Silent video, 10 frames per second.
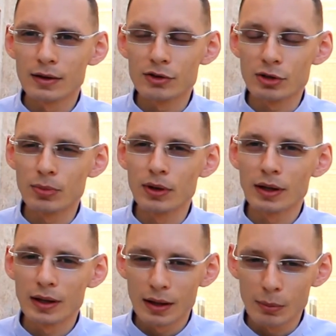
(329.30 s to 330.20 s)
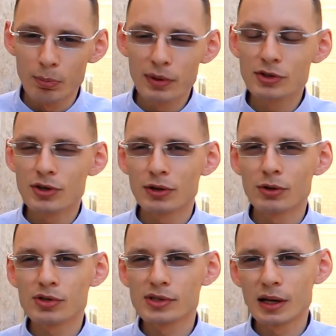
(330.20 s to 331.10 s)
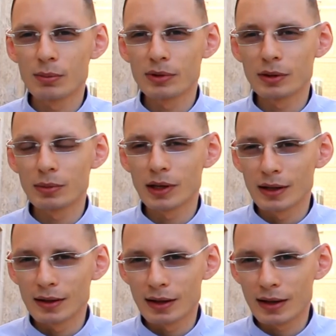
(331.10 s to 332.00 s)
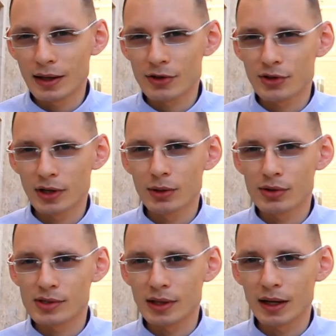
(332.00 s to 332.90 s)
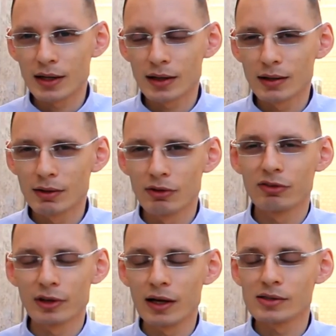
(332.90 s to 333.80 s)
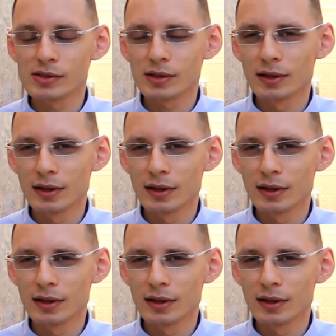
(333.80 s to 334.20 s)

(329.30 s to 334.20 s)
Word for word: żeby być dostępnym dla każdego znak, z nas.